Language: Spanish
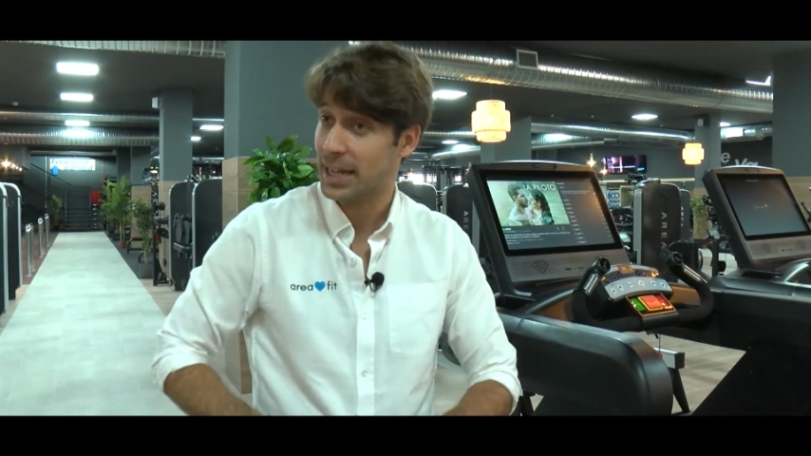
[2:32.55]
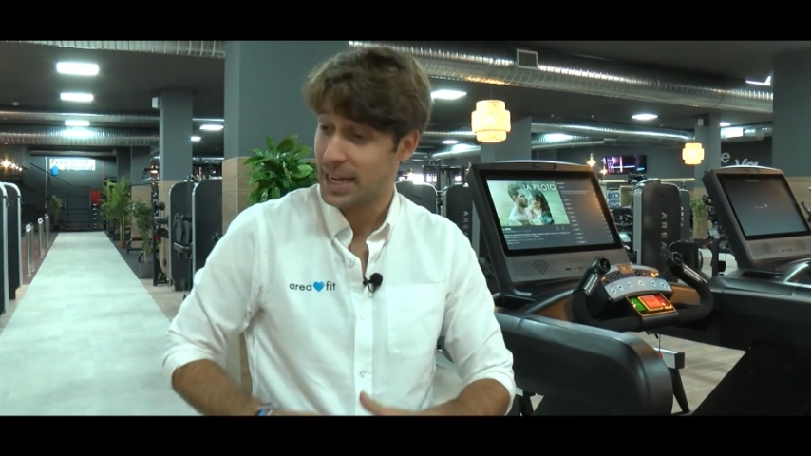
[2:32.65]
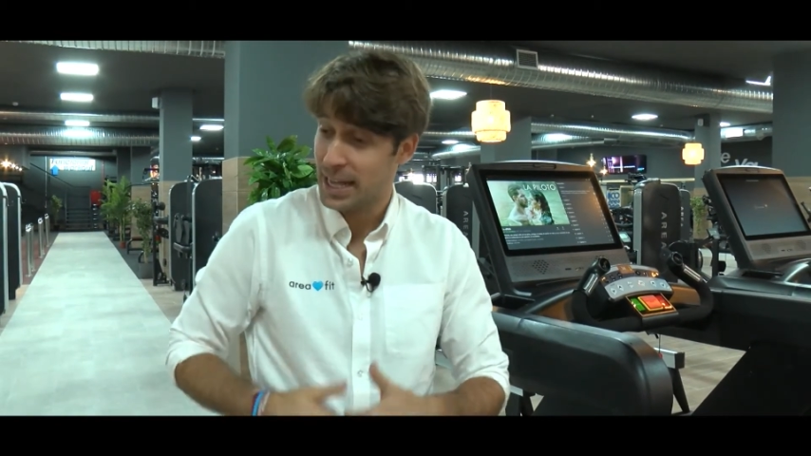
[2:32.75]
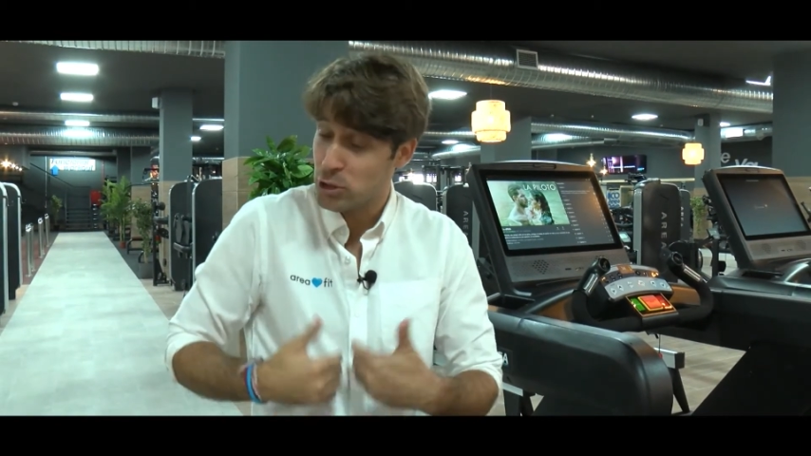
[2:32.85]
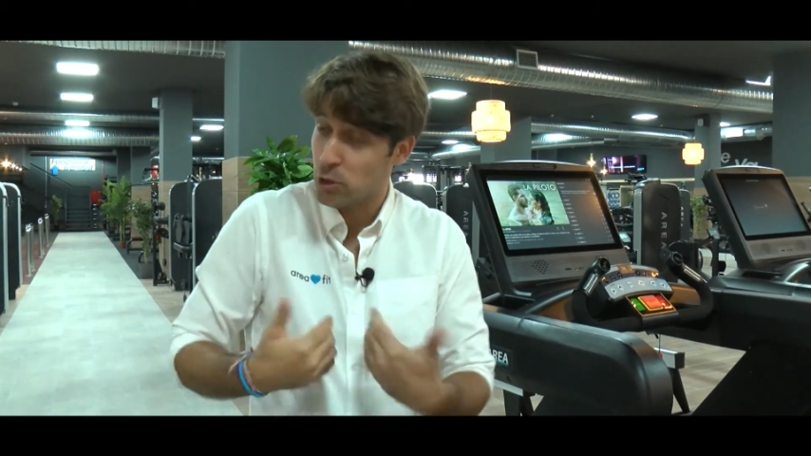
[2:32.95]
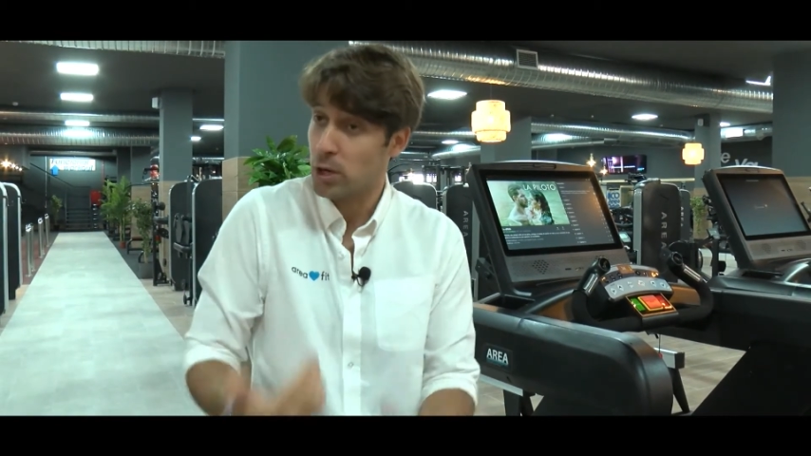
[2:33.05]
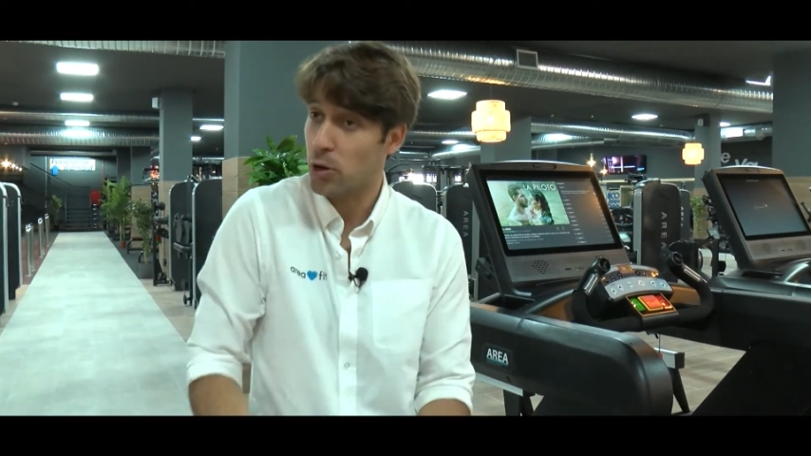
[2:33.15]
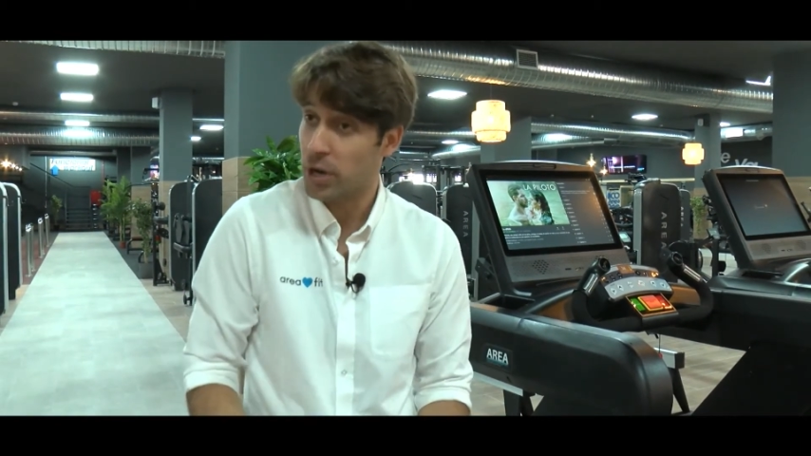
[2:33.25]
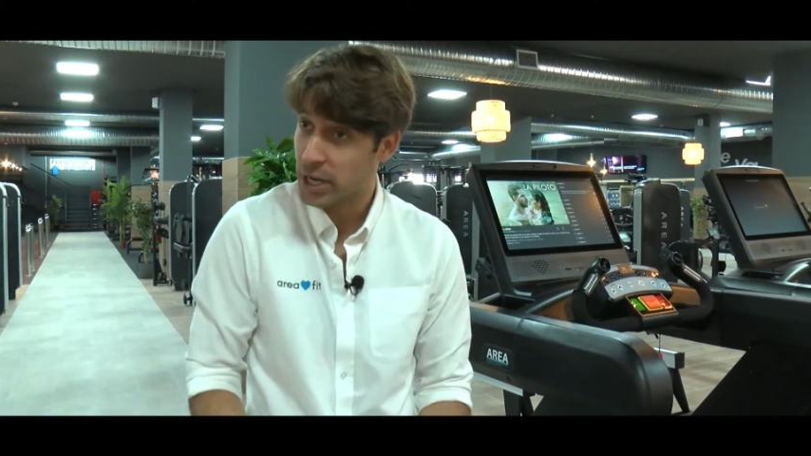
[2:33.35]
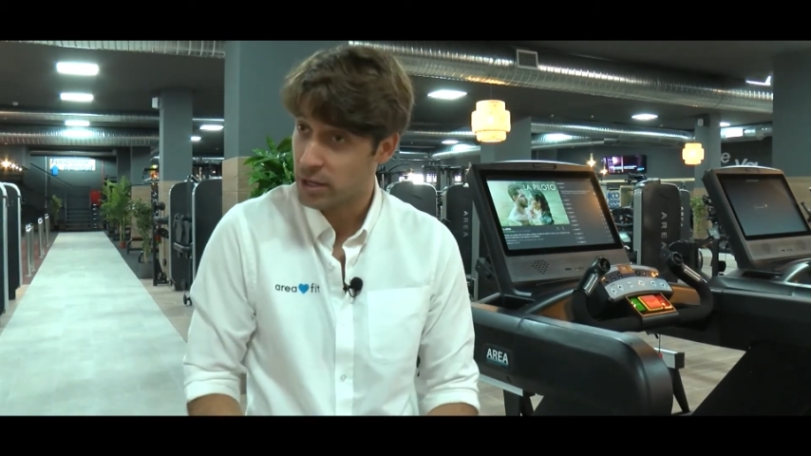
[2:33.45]
que el hecho de
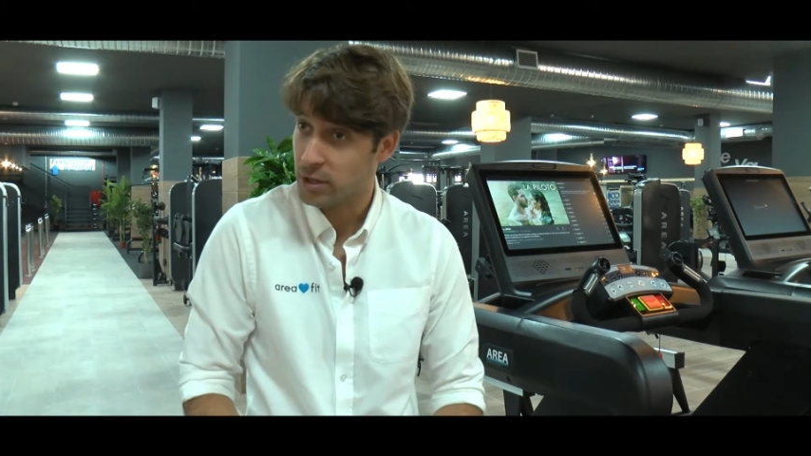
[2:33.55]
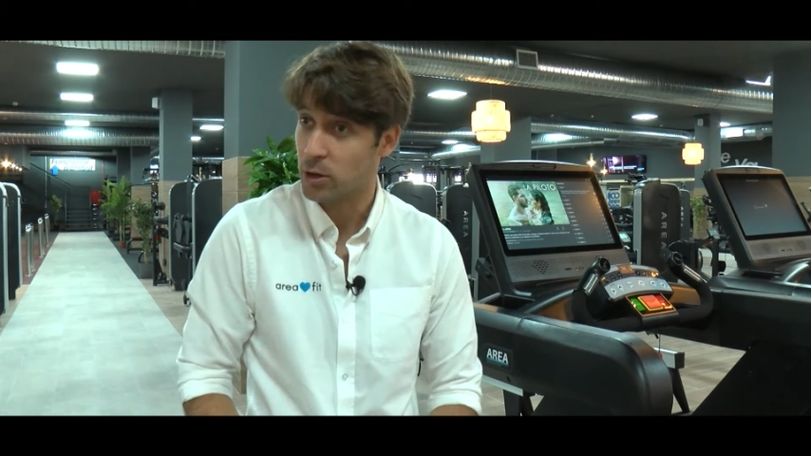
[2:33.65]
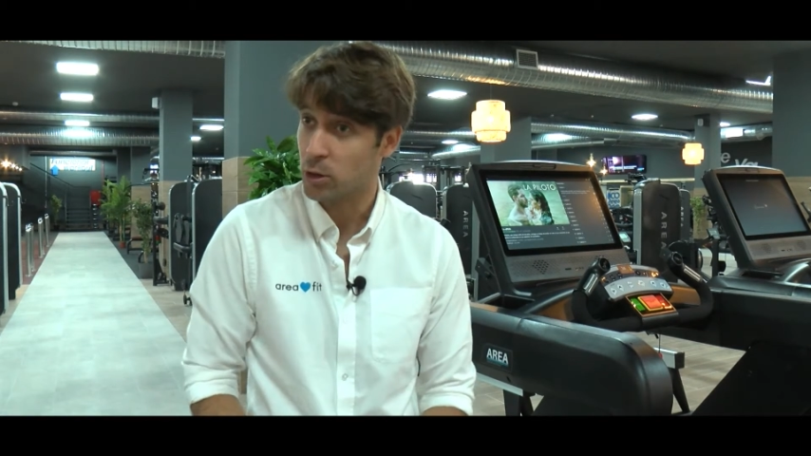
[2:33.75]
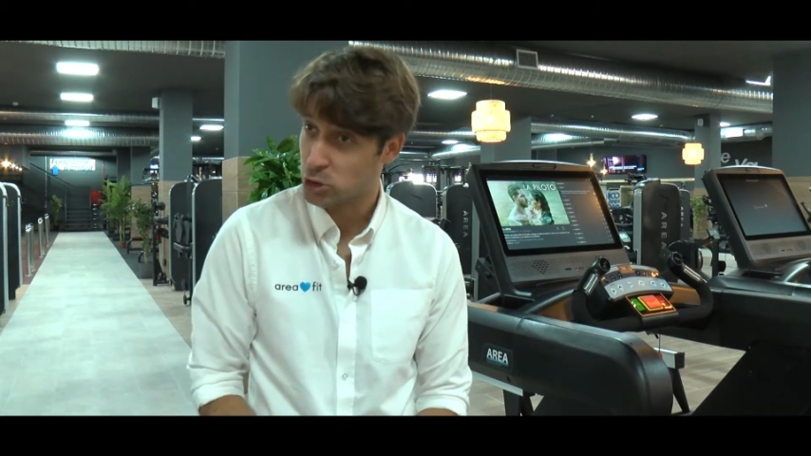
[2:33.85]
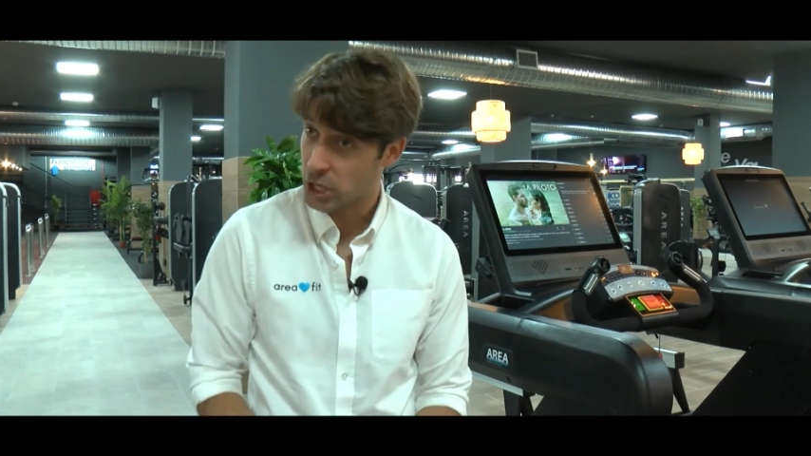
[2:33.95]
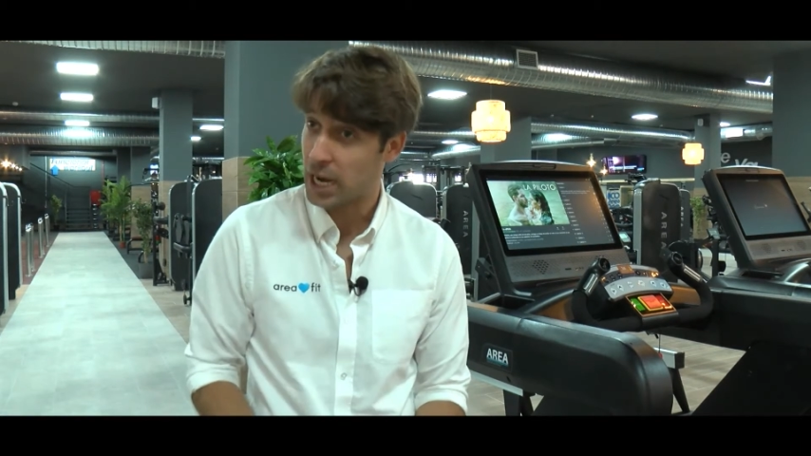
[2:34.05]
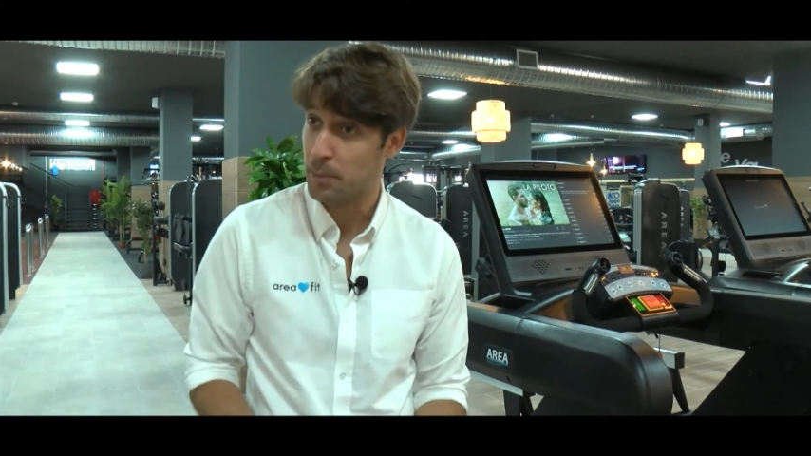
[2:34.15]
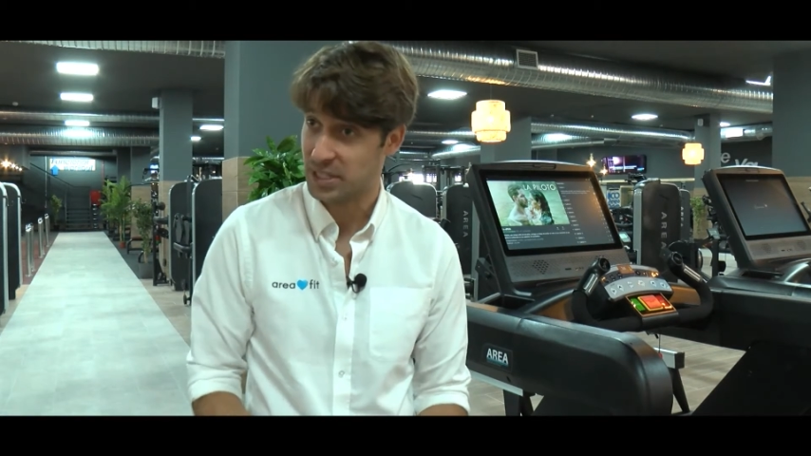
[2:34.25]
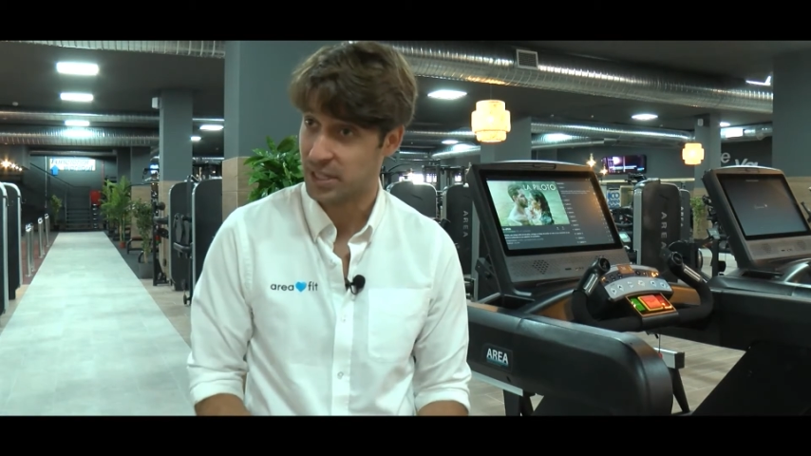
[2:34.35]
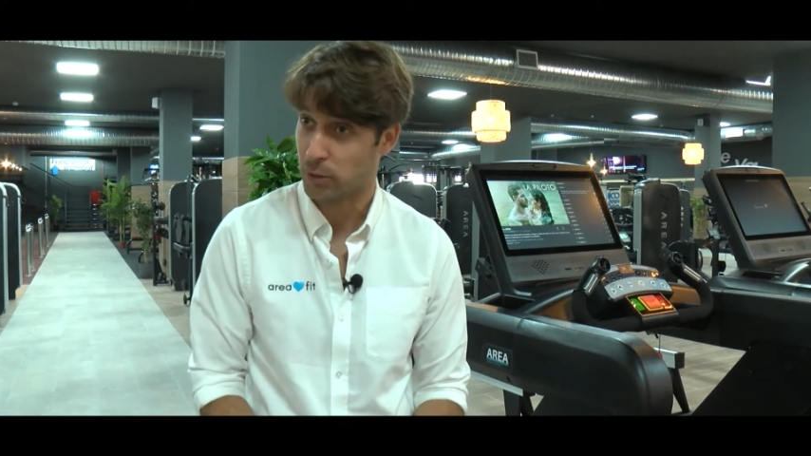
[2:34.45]
correr no se
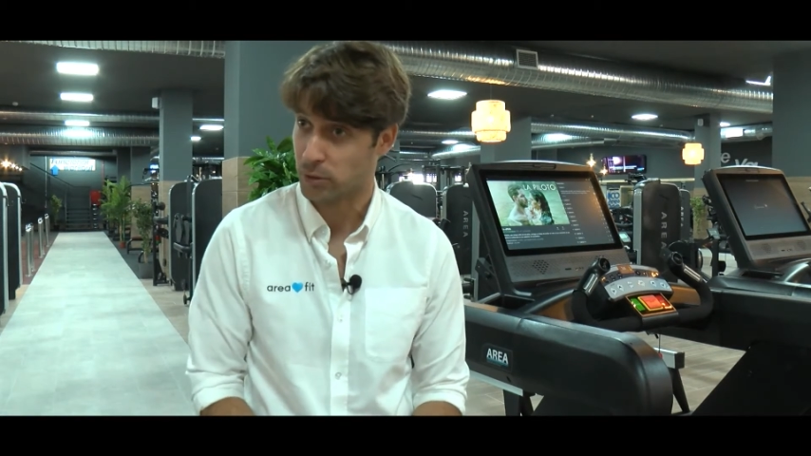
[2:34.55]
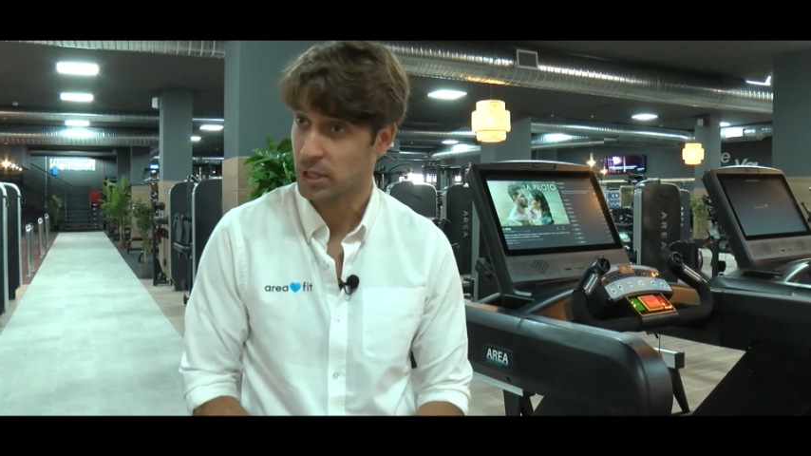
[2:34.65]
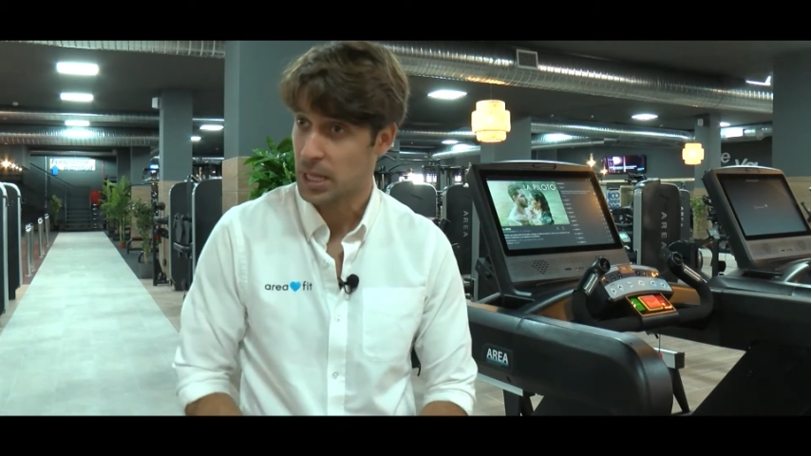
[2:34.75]
haga pesado.